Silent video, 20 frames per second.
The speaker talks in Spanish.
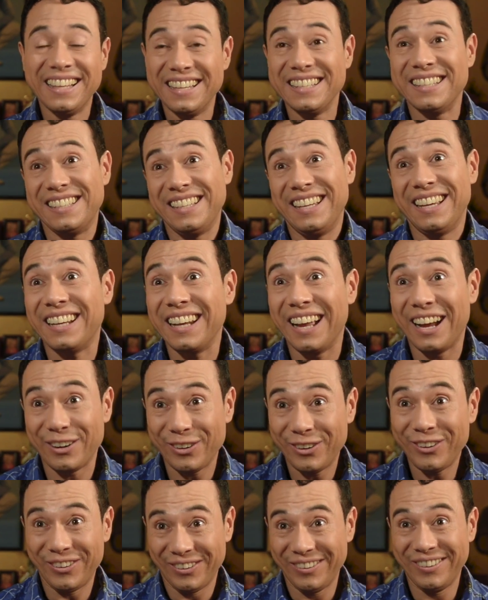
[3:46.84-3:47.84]
Sí,
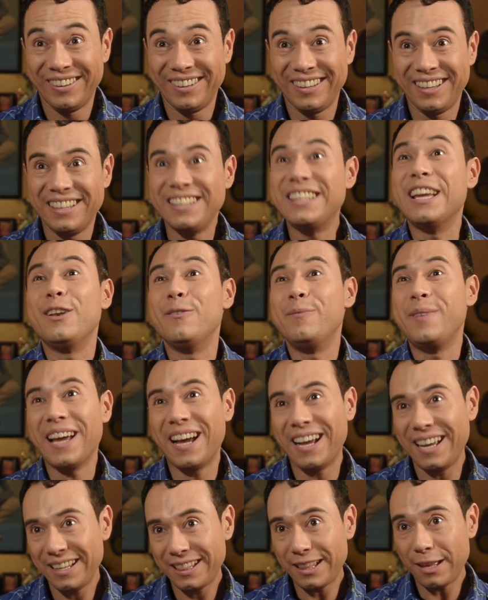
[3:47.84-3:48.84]
claro. Y el
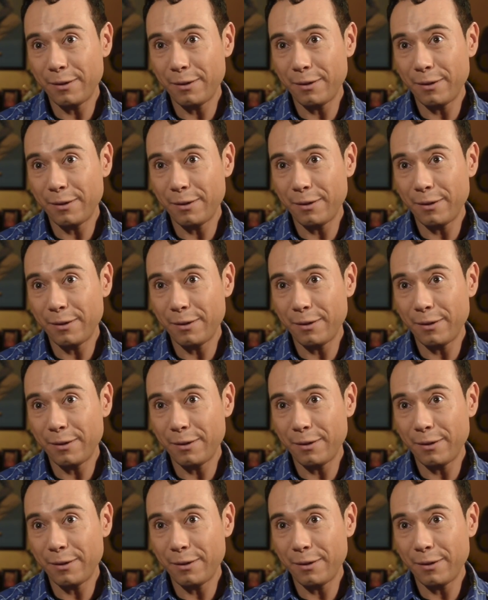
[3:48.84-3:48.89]
viaje